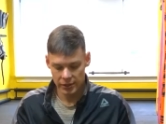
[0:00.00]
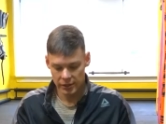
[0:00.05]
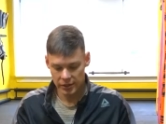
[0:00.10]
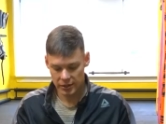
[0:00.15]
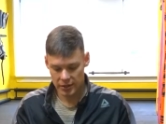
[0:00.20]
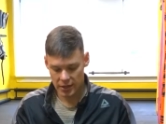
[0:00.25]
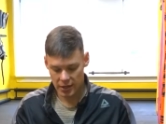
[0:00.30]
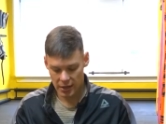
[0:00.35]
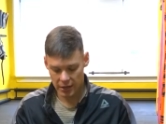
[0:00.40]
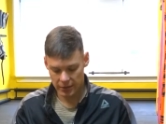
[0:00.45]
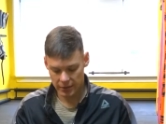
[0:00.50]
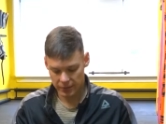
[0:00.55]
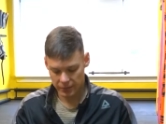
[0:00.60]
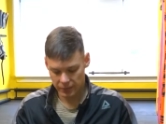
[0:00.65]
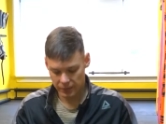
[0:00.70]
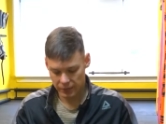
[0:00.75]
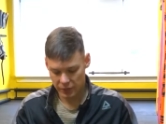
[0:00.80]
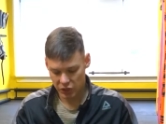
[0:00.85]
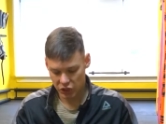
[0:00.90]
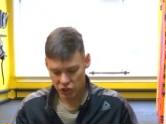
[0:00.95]
Итак,
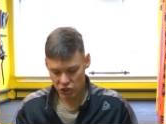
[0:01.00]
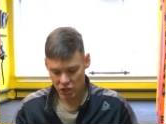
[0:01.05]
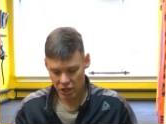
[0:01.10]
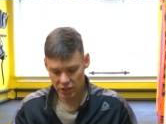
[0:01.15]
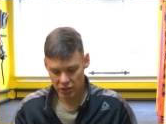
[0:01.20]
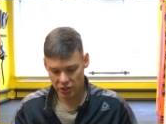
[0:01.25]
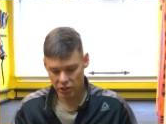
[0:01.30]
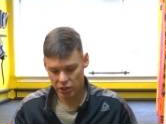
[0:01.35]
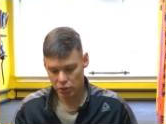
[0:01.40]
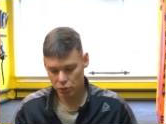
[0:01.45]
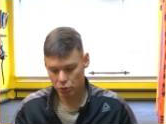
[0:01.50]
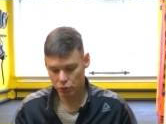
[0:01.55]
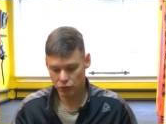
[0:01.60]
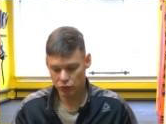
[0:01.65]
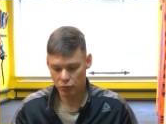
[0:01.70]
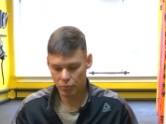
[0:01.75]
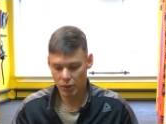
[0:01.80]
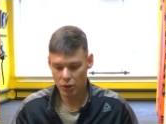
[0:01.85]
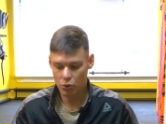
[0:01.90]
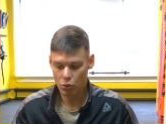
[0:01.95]
перчатки идут в
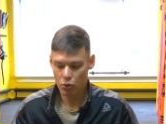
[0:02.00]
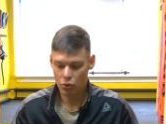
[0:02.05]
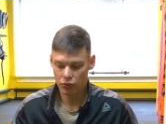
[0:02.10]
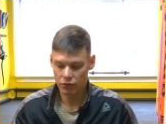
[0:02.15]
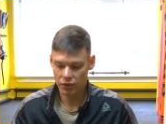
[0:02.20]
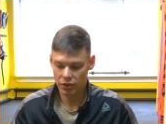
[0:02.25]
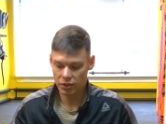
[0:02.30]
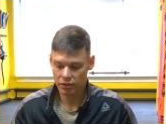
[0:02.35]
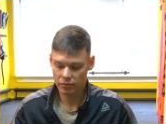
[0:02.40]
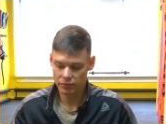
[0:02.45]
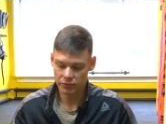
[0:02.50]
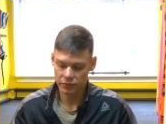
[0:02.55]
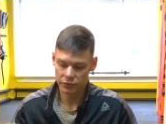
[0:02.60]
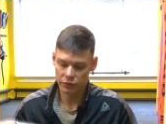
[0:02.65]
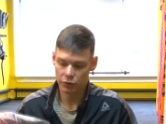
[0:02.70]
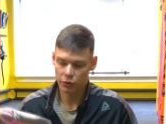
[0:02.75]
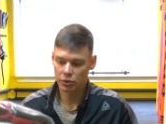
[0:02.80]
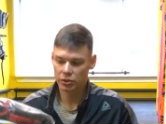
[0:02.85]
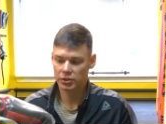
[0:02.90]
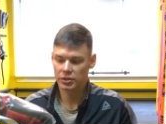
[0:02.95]
упаковке.
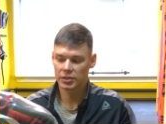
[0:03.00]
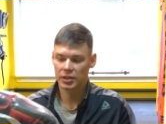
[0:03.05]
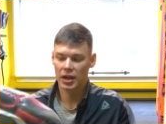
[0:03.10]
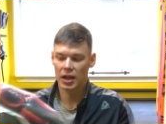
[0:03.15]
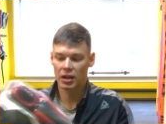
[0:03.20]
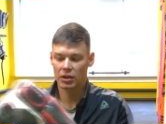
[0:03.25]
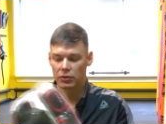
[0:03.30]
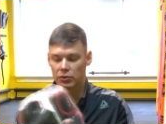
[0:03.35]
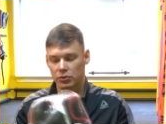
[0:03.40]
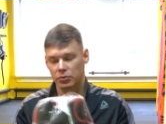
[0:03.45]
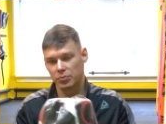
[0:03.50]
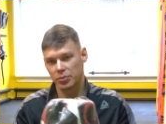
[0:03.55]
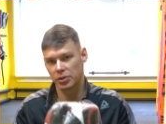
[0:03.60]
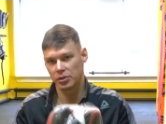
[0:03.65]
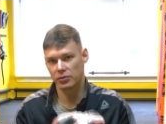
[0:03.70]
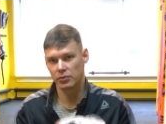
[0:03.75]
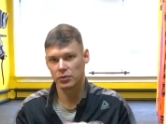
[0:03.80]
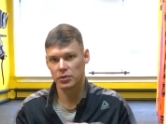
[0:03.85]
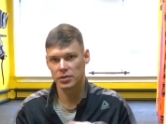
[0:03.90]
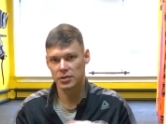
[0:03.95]
Вот так
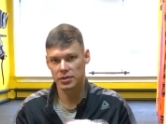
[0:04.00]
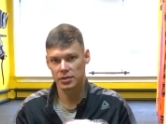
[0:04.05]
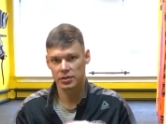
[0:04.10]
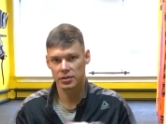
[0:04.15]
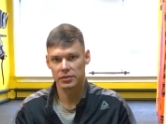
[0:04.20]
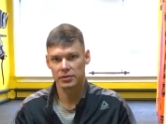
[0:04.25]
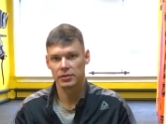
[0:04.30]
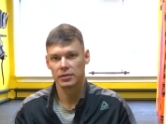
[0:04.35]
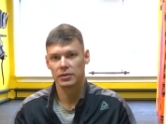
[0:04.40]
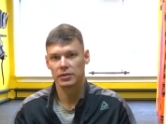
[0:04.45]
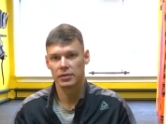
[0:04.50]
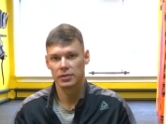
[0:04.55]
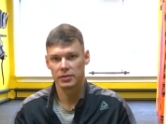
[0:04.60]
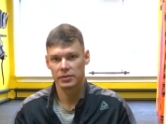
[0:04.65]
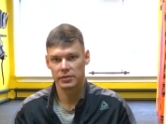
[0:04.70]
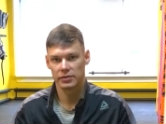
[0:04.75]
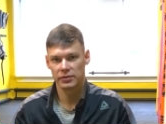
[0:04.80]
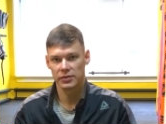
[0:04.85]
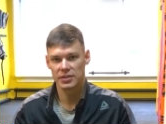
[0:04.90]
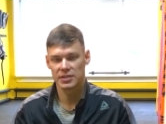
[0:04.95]
перевозят
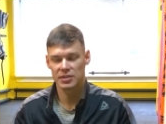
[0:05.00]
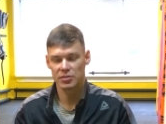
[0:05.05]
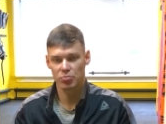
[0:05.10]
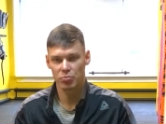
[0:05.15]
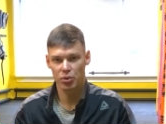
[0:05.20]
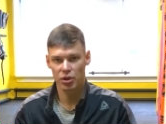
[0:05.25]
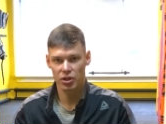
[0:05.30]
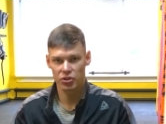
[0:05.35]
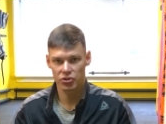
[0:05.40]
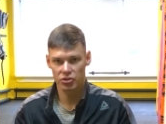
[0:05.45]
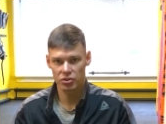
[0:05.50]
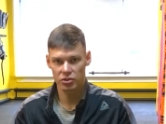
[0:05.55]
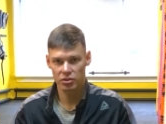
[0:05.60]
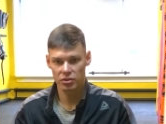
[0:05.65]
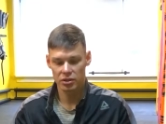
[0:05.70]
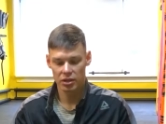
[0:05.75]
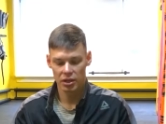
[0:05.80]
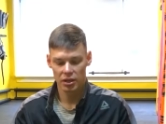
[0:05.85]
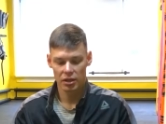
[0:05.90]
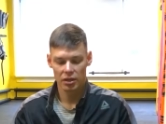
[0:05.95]
Twin Special
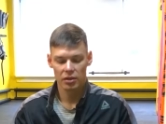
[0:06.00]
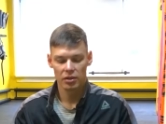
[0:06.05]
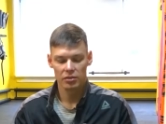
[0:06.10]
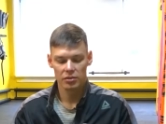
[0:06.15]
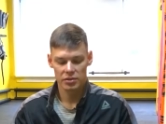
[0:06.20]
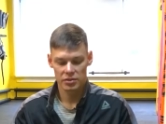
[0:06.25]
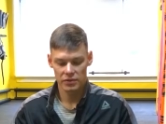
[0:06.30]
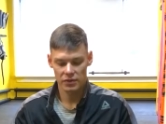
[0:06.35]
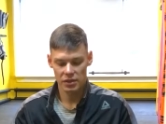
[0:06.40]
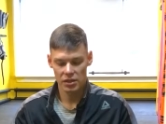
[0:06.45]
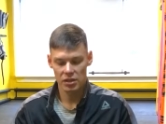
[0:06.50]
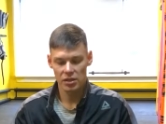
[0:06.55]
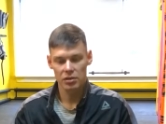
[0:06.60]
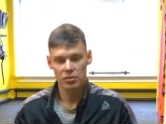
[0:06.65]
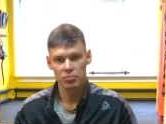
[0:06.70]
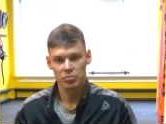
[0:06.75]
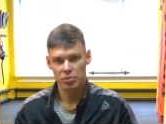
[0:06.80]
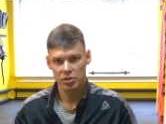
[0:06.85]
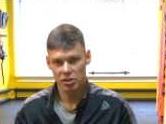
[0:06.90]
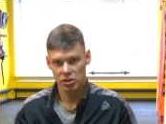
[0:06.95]
свои
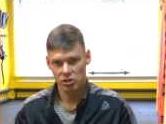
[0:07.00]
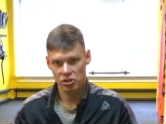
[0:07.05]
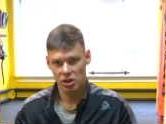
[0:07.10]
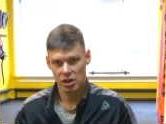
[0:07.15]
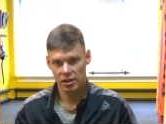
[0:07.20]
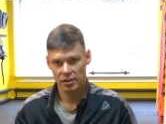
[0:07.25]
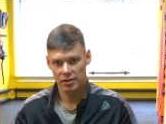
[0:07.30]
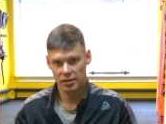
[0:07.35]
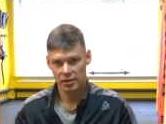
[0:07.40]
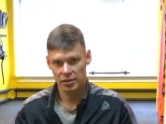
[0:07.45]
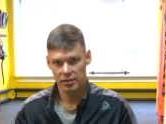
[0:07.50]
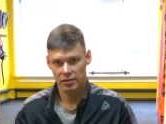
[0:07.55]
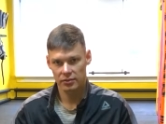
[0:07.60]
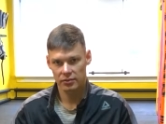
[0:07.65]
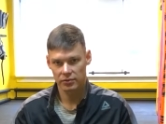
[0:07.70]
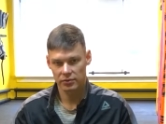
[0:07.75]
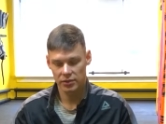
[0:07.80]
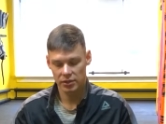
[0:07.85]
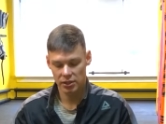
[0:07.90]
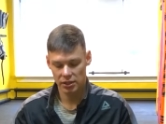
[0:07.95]
перчатки.
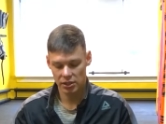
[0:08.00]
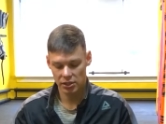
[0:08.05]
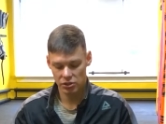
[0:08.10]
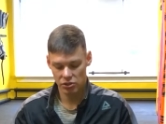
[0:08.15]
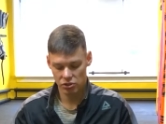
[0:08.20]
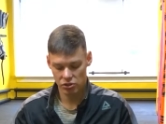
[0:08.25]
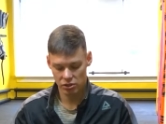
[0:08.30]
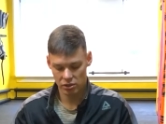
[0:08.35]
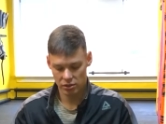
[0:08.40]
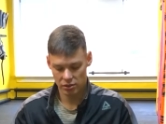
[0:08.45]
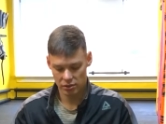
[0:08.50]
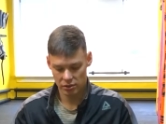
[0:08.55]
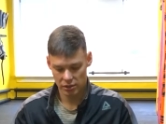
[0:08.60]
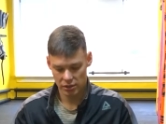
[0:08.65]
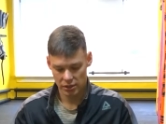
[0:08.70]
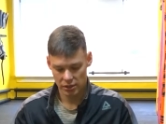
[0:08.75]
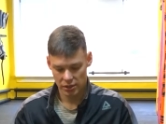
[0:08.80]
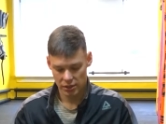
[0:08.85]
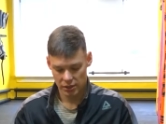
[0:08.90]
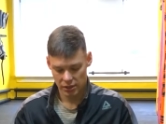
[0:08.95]
В отличие
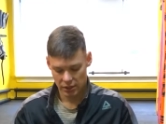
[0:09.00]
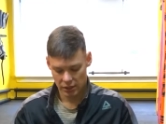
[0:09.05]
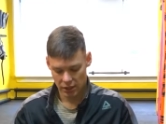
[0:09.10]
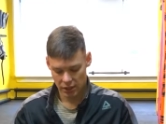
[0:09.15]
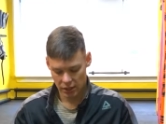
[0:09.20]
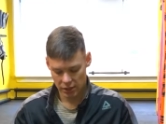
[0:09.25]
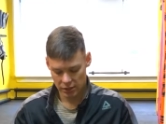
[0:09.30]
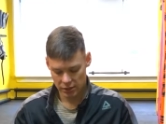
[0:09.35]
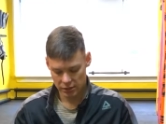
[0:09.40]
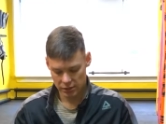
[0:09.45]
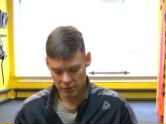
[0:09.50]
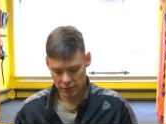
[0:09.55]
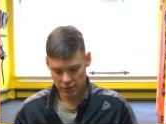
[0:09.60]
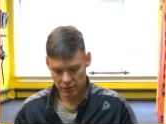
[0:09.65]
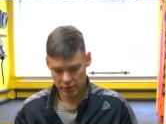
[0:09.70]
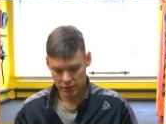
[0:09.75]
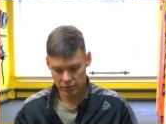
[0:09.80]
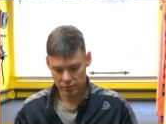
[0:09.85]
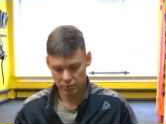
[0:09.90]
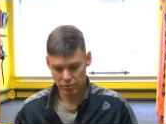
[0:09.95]
от
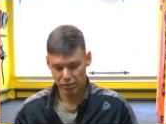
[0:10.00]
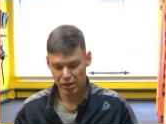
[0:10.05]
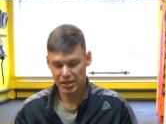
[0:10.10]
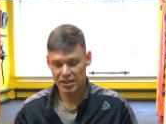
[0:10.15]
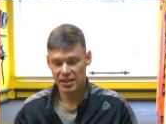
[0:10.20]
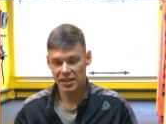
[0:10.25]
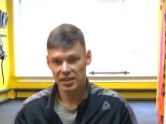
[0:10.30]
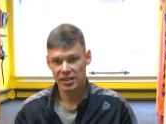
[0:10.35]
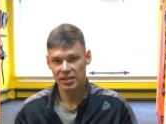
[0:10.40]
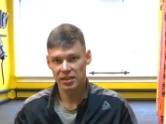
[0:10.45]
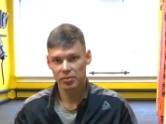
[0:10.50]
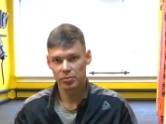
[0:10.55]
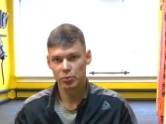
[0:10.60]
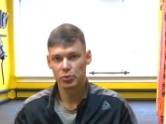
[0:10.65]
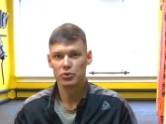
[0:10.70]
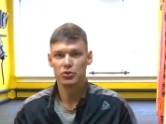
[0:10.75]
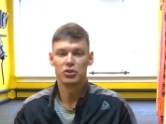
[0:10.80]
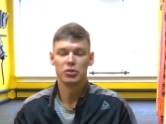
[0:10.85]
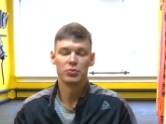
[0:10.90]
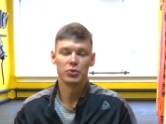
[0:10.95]
э, моделей,
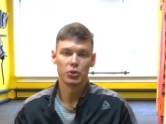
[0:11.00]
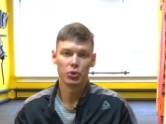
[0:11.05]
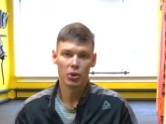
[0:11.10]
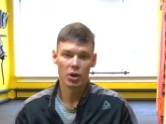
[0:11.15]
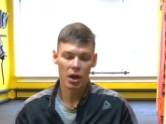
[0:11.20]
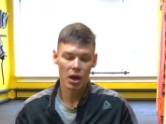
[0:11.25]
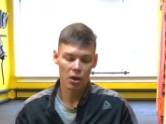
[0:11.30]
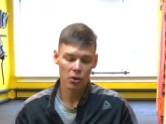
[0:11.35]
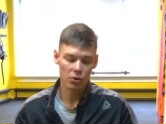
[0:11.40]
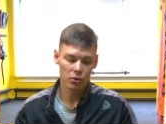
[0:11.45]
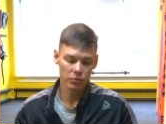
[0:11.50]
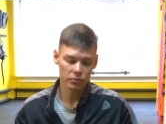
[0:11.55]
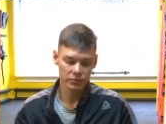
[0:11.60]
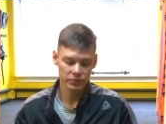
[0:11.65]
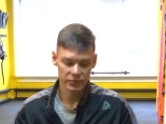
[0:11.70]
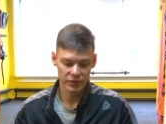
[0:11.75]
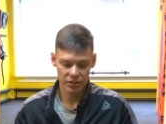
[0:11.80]
допустим, Yukao.